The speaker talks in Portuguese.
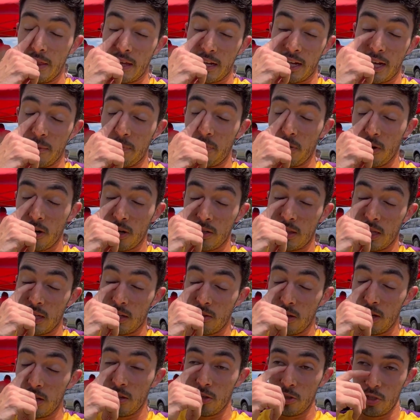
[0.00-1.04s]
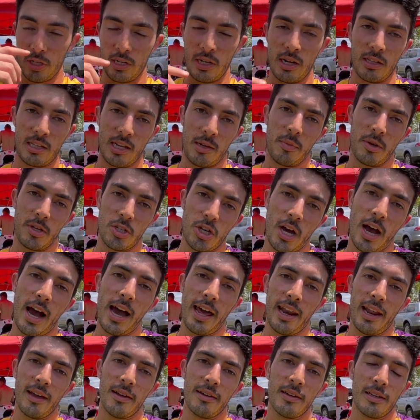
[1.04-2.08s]
daqui a pouco tem corrida do Xande na
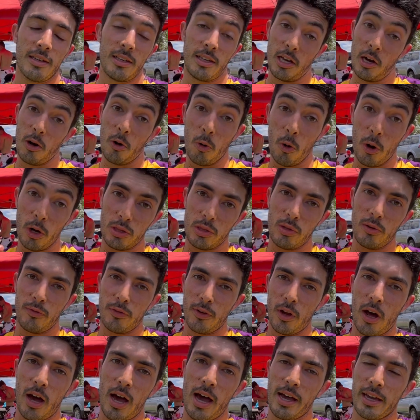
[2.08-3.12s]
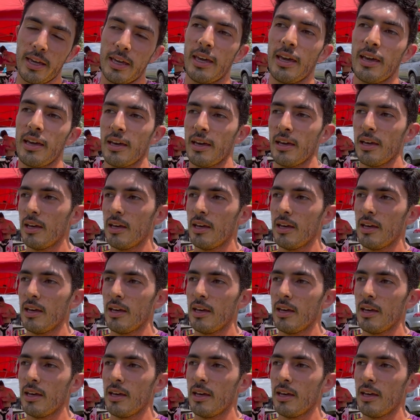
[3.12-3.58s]
intermediária, que é o outro vlog.